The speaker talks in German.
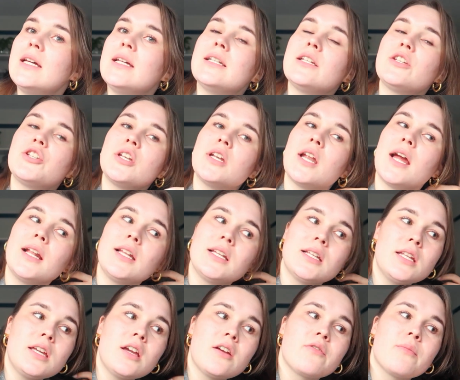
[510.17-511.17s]
Das stand eigentlich
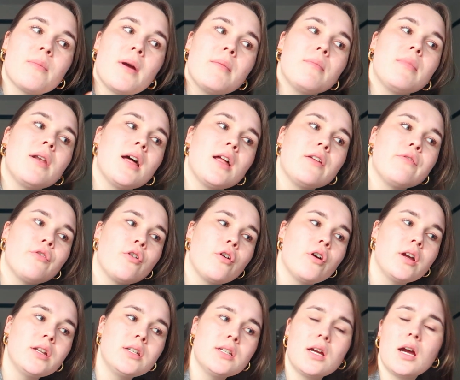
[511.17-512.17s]
nicht auf meinem Plan für
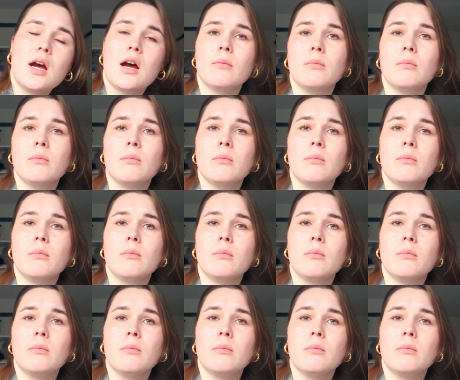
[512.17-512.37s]
heute,